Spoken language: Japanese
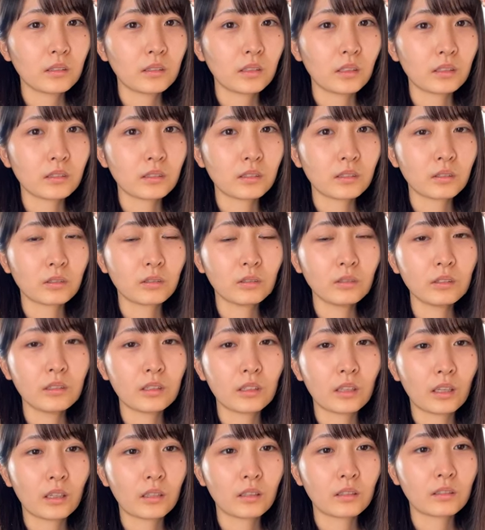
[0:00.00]
いやすごい
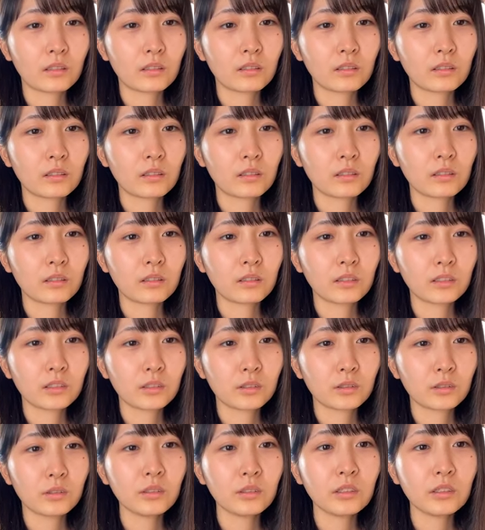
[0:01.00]
なす
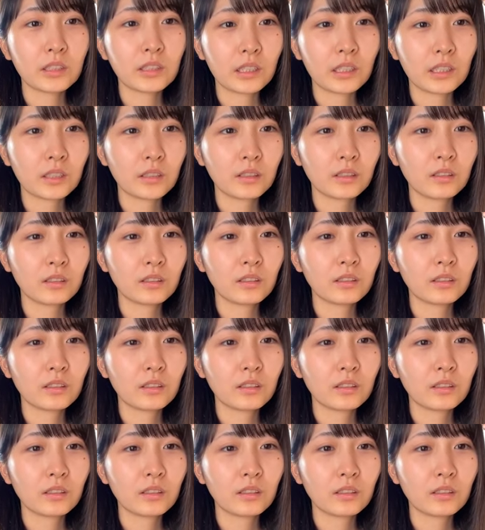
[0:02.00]
ごいね